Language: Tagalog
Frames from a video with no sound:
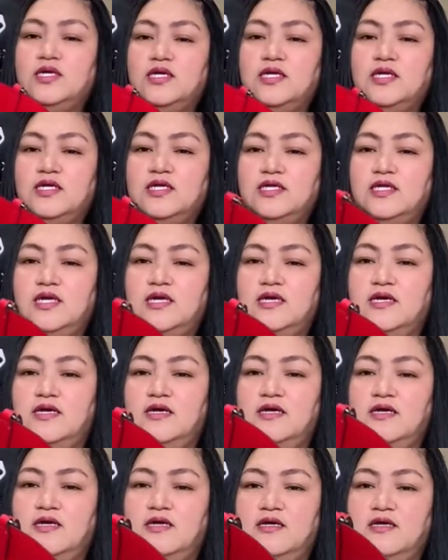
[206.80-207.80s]

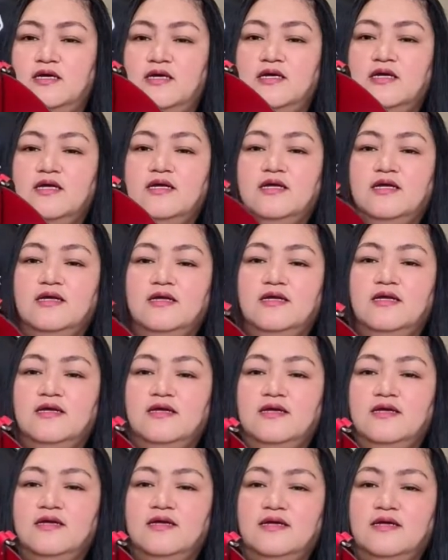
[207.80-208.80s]

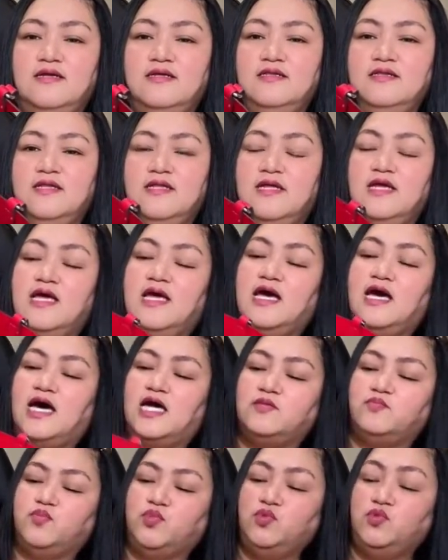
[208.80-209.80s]
Ayan.
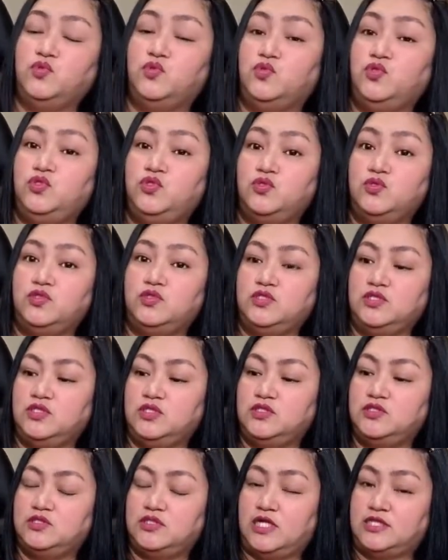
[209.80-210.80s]
At puno yung
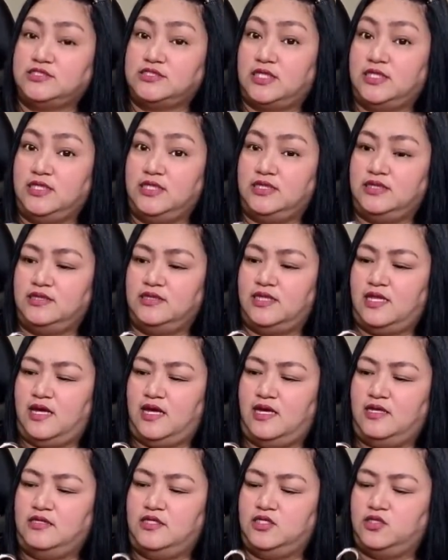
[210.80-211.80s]
nasa
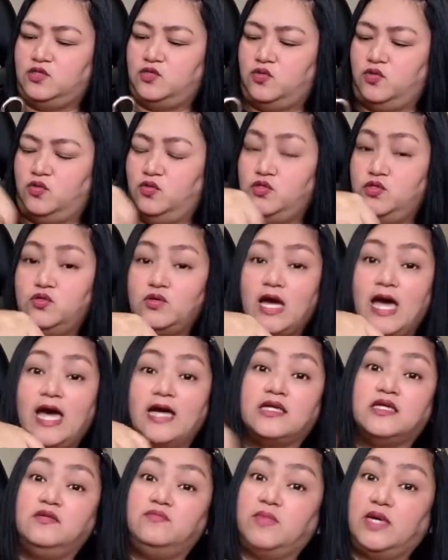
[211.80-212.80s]
gitna nito, yung
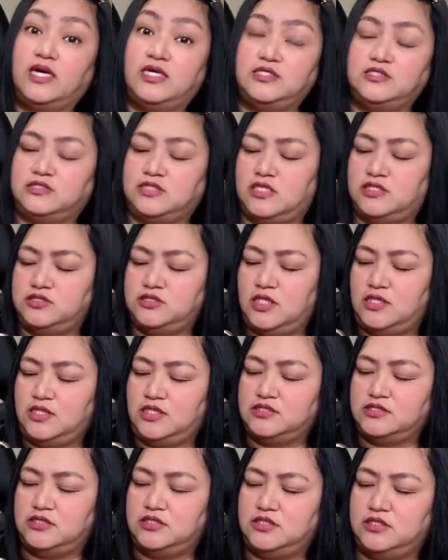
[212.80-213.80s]
aking mga essential
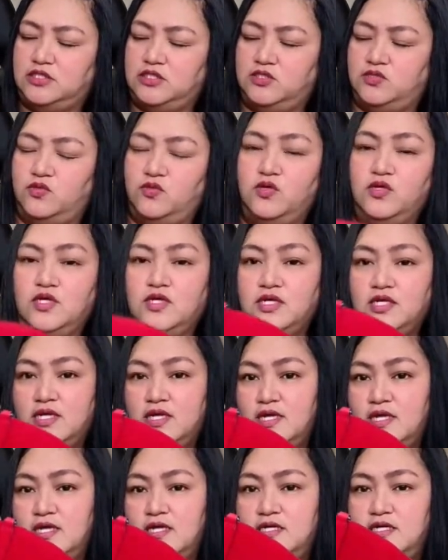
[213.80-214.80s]
kasi dito.
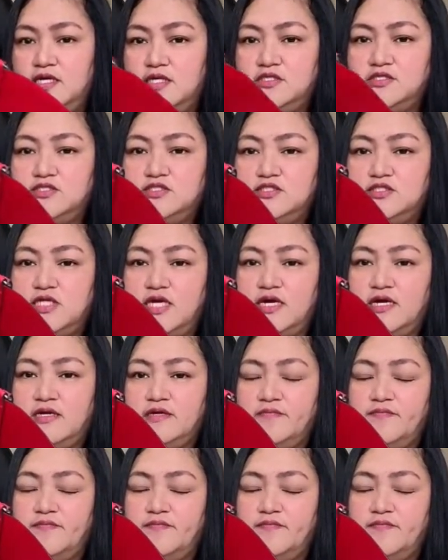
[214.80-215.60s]
Ayan siya.